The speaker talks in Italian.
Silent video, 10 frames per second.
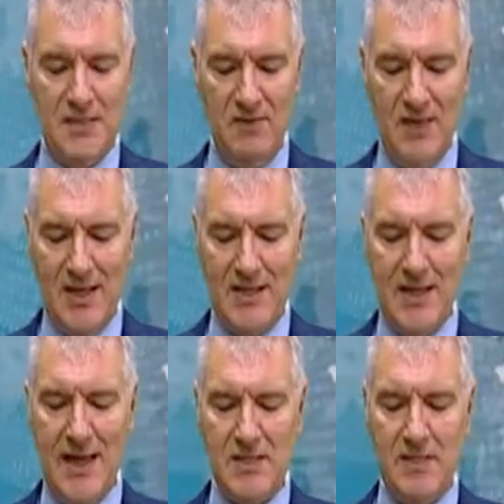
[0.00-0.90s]
di Viale De
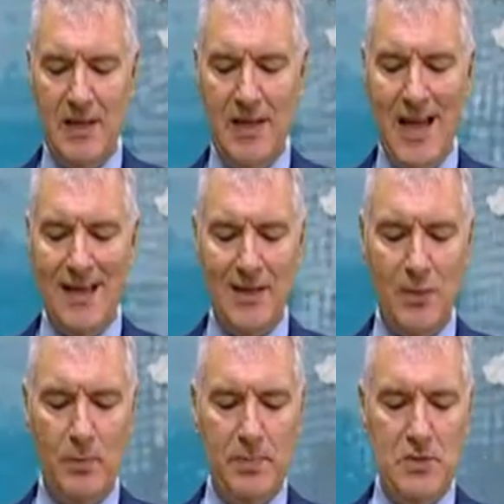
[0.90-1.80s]
Gasperi i ladri
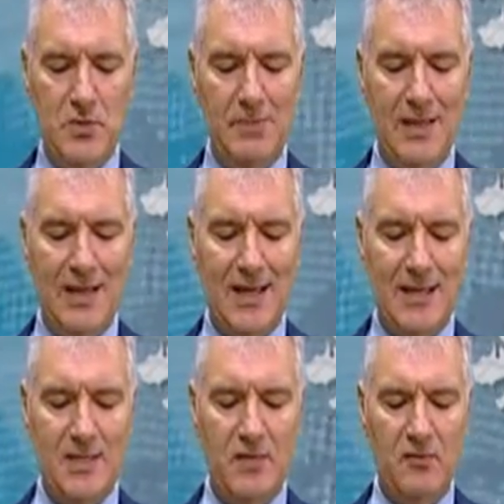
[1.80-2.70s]
hanno preso di mira la
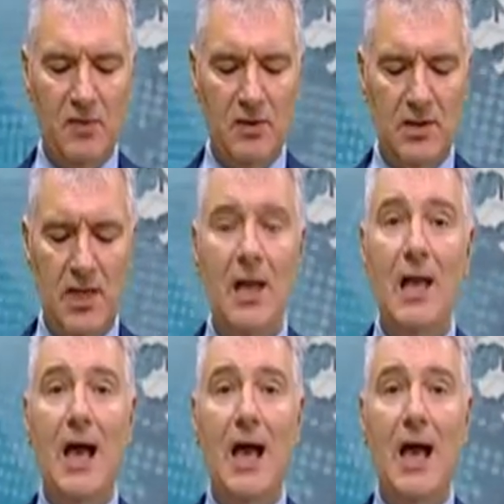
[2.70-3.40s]
cassaforte,